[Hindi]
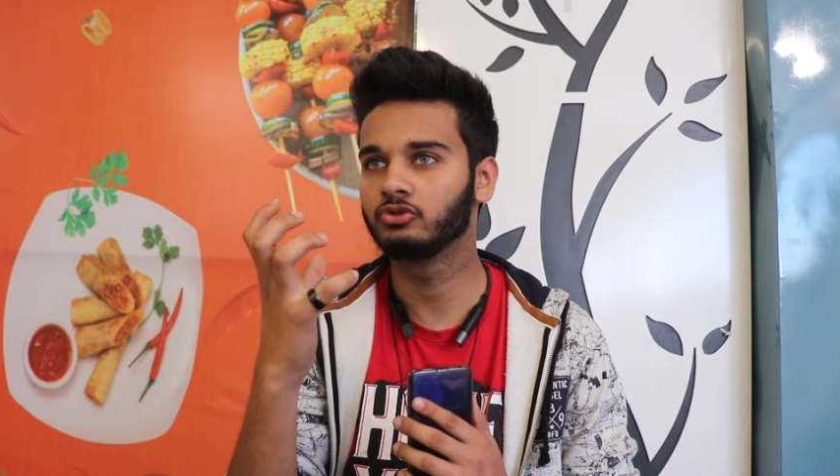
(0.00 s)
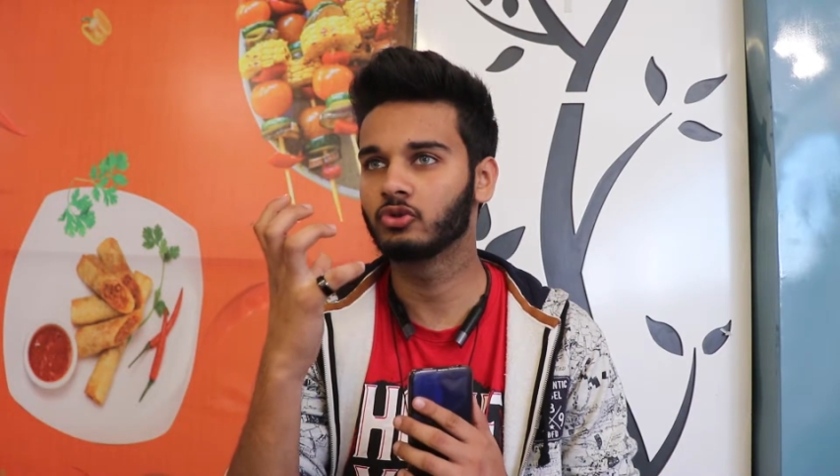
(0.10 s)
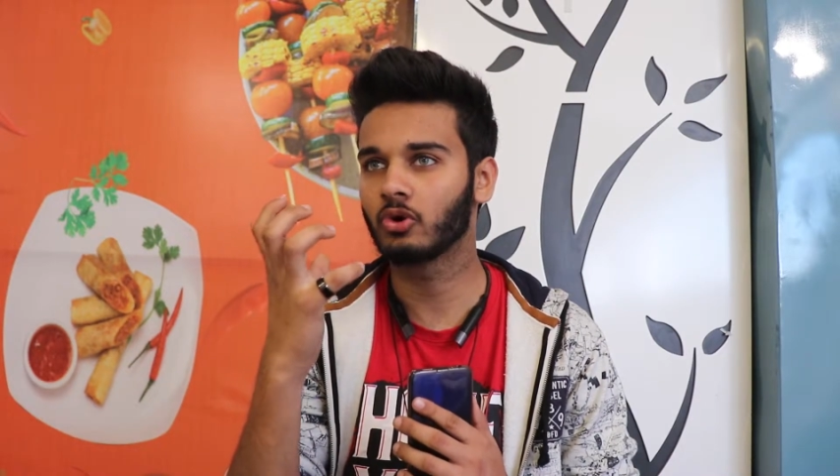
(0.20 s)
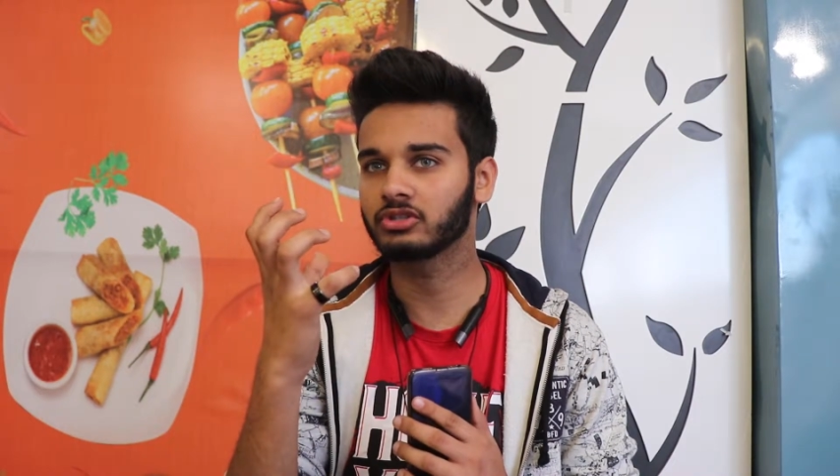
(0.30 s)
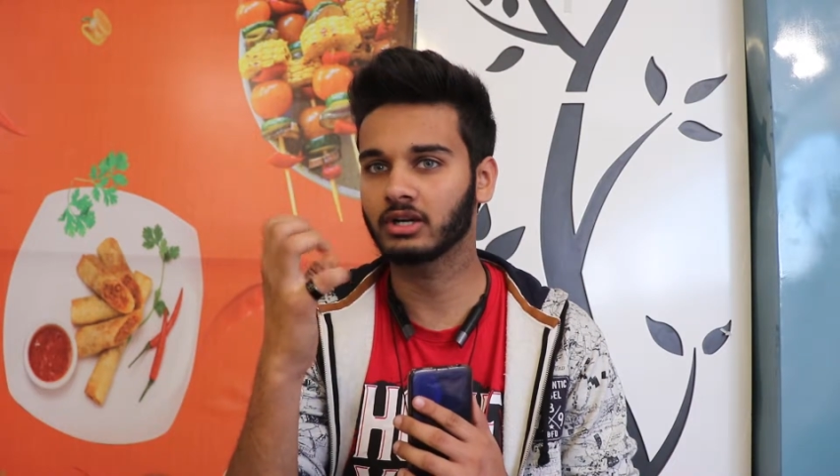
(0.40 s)

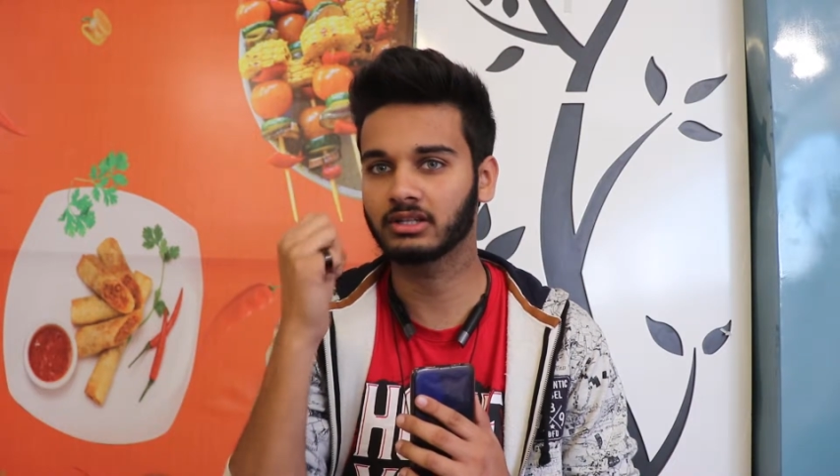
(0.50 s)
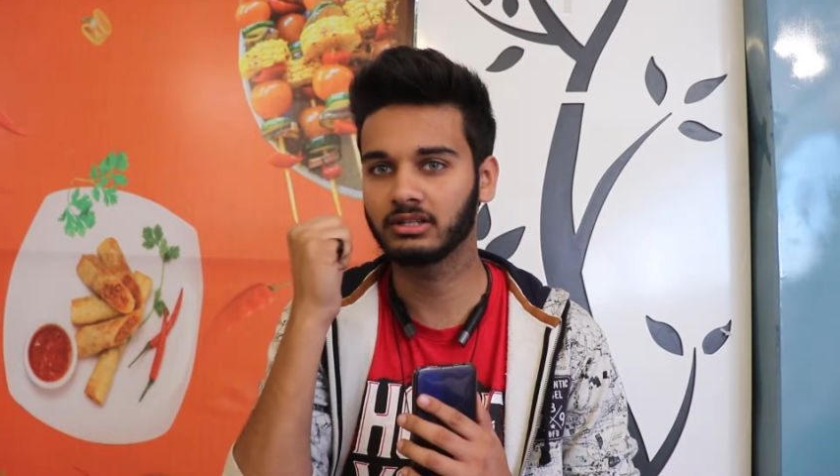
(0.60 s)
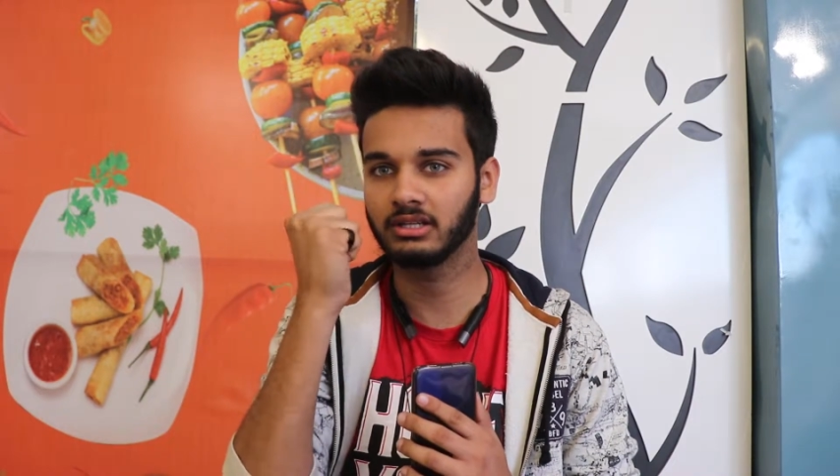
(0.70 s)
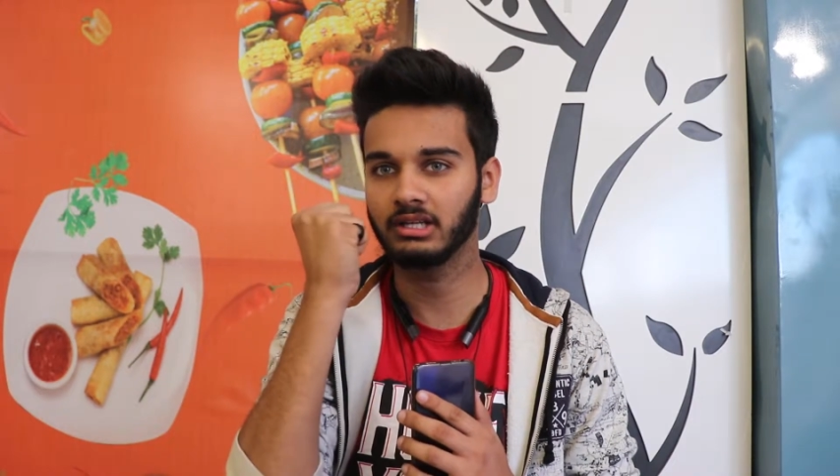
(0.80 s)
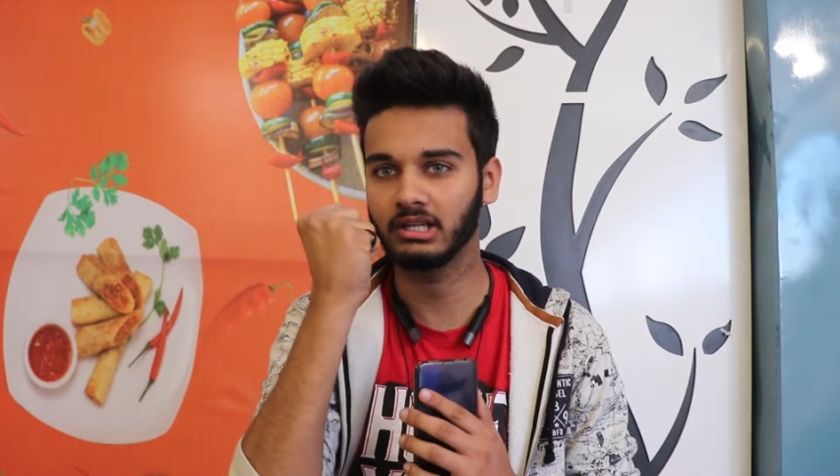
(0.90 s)
जो
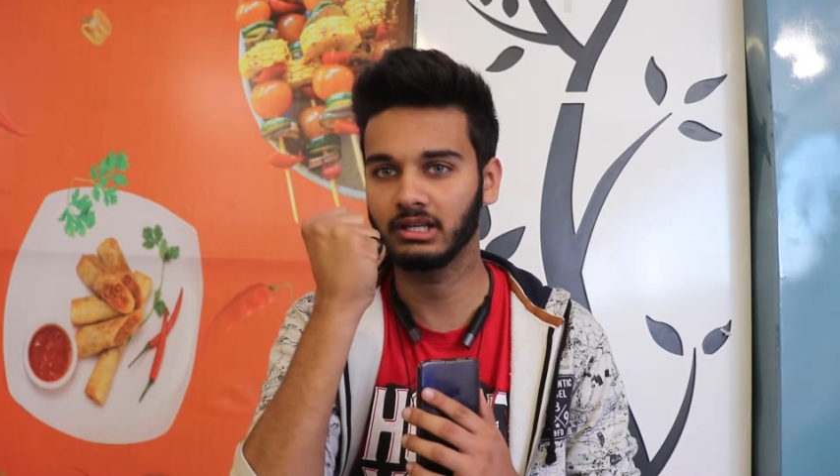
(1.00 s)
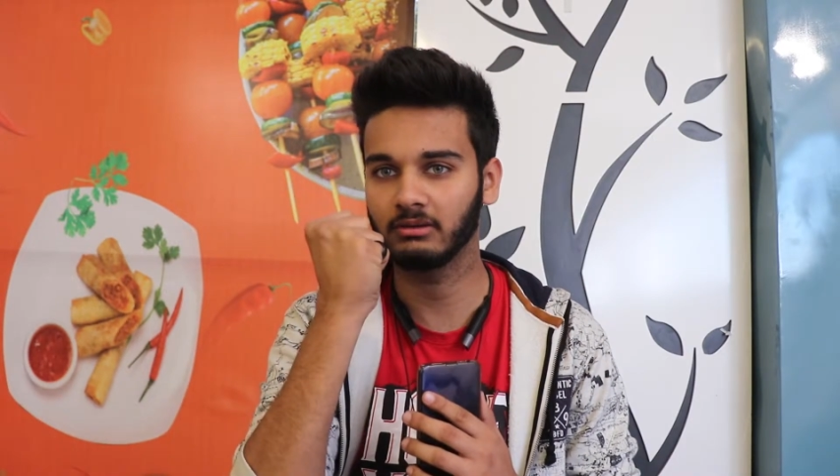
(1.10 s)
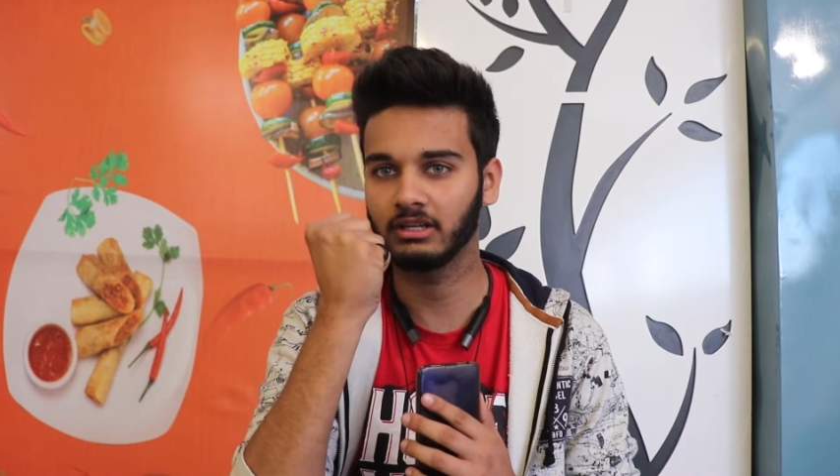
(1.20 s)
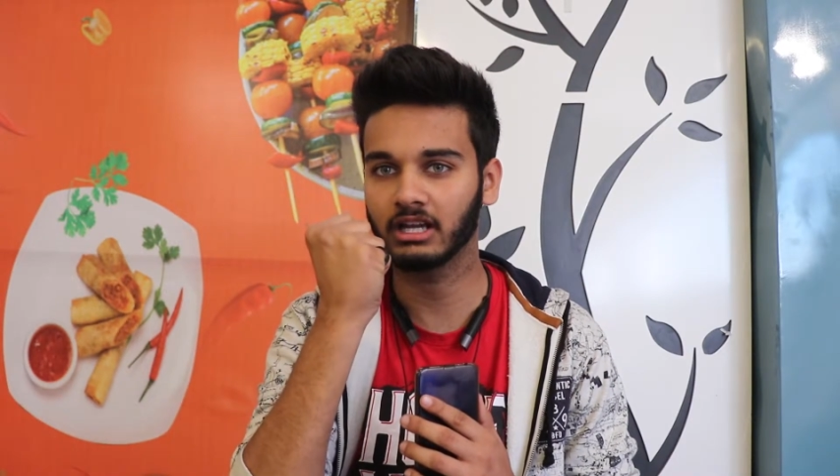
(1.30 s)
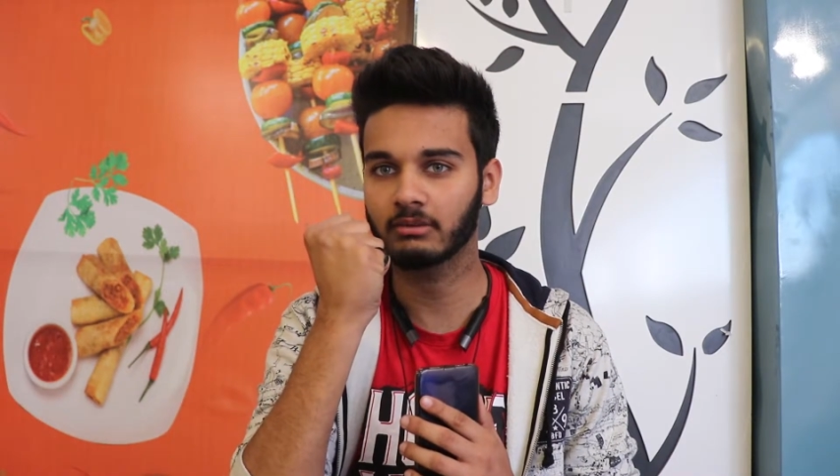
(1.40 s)
शक्ति
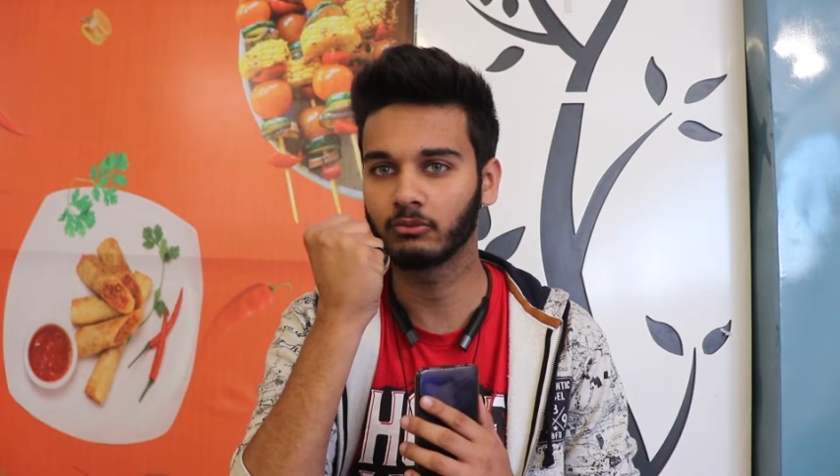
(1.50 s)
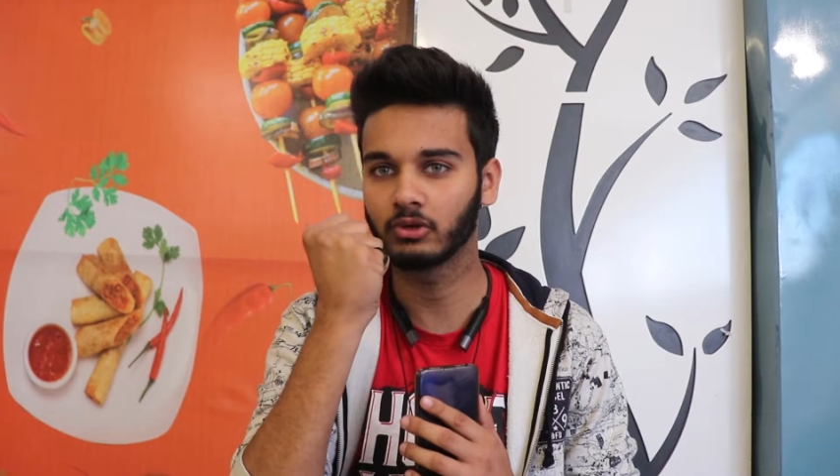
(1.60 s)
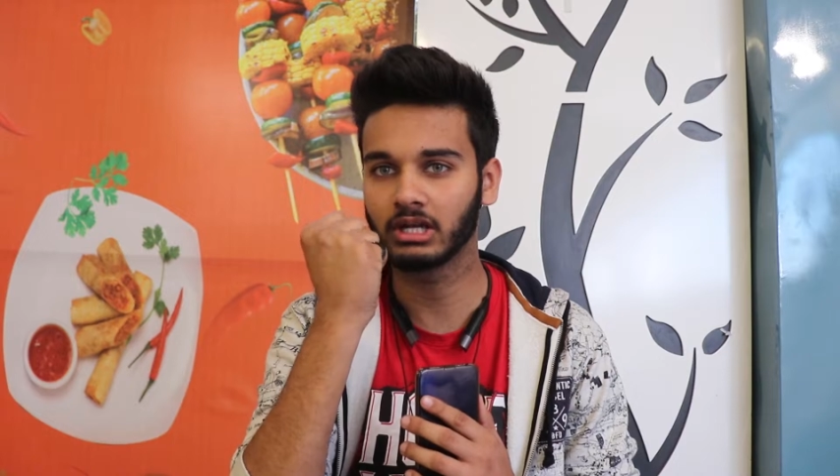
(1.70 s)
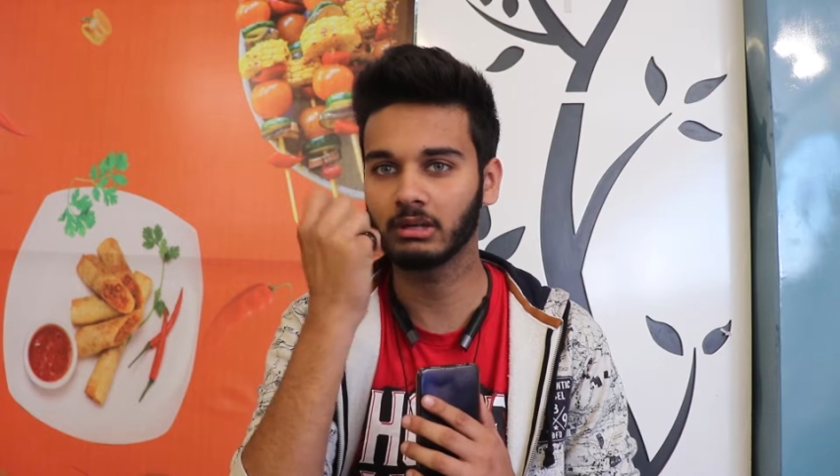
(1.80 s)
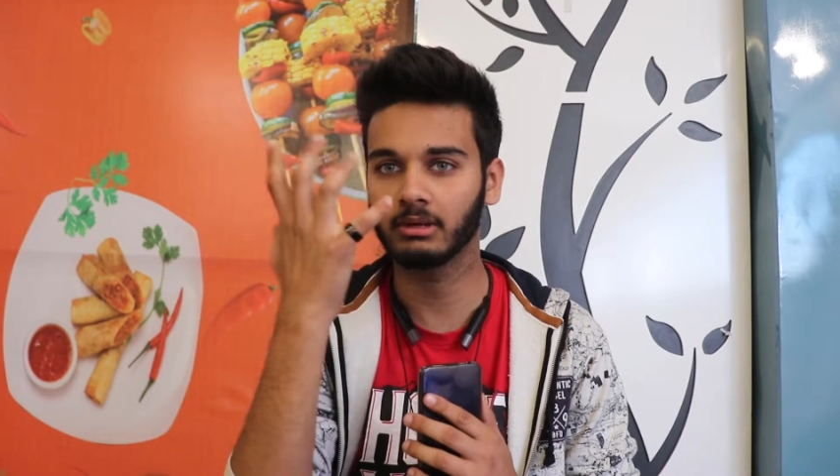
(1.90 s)
एक
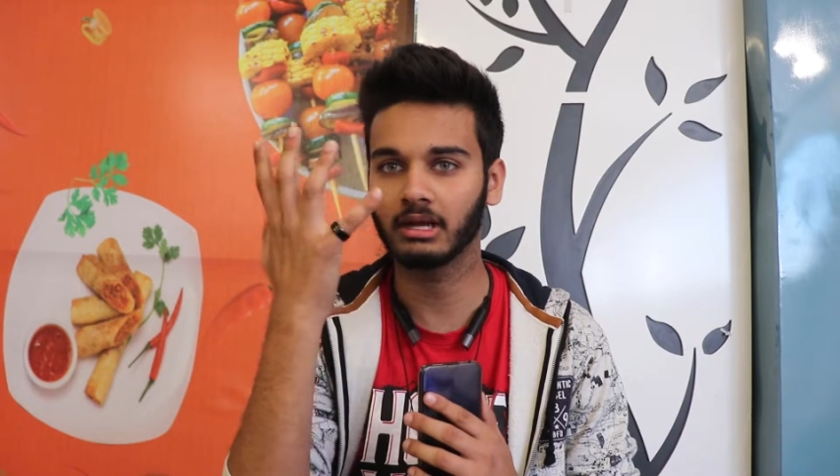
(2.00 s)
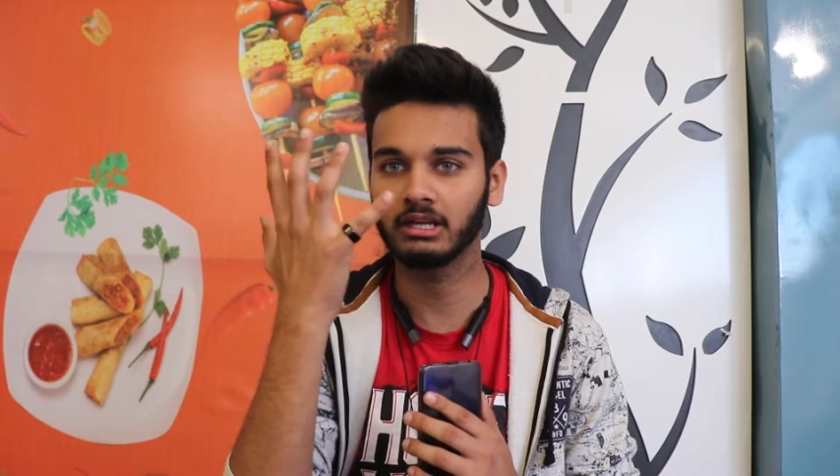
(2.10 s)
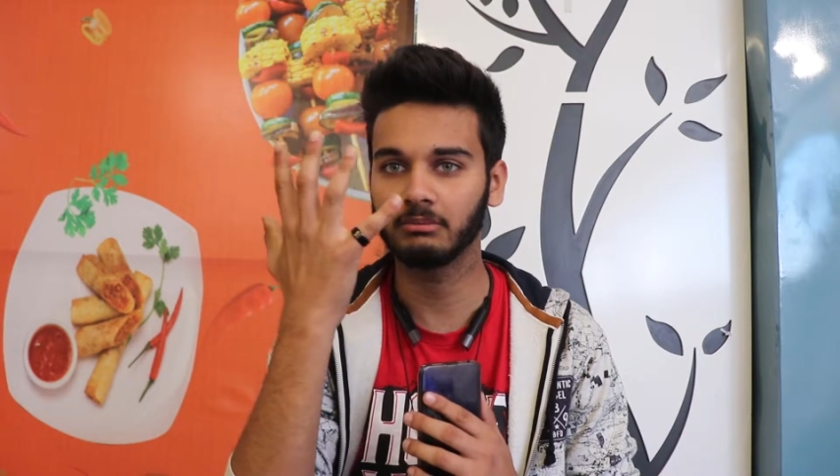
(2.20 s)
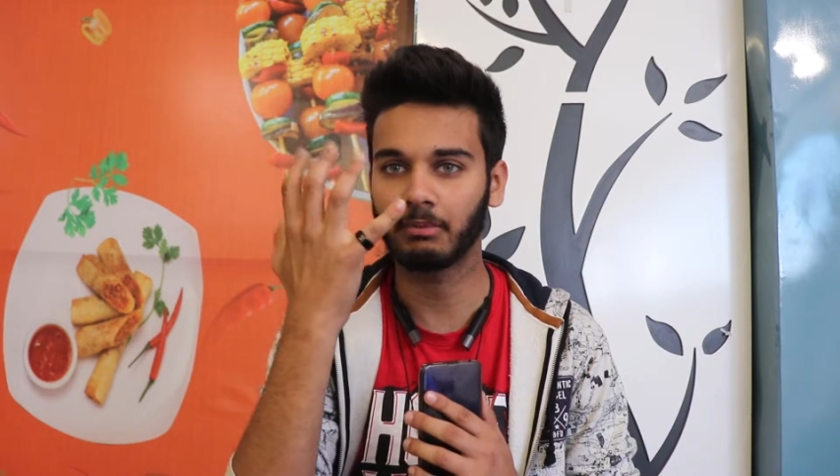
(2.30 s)
मुट्ठी में इन